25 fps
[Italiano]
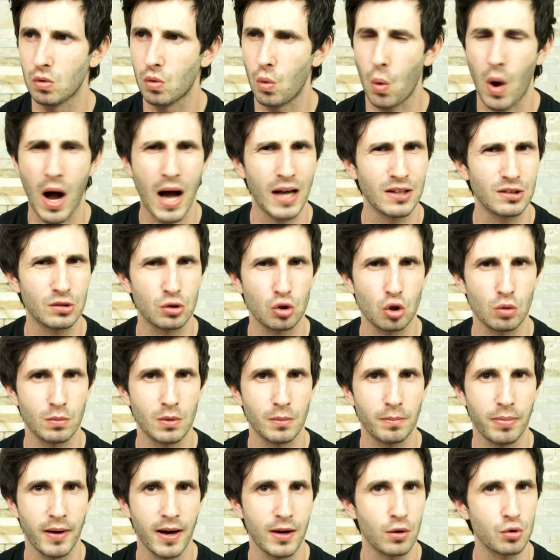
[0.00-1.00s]
4, mi
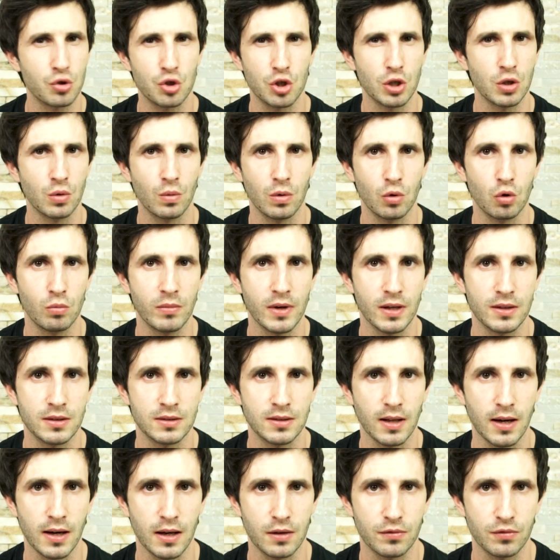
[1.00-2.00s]
pare, o 5 numeri di
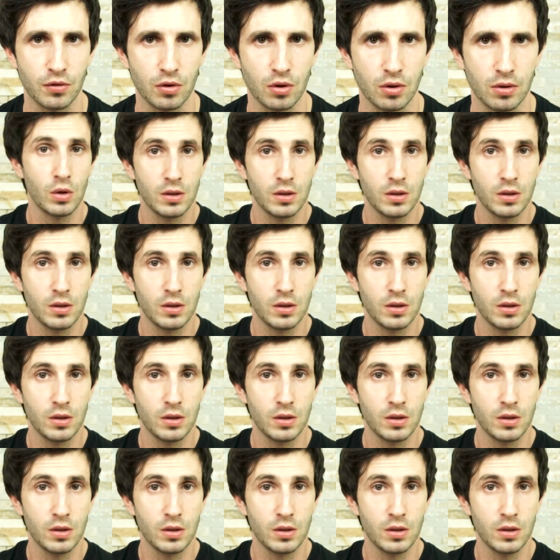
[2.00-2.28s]
telefono.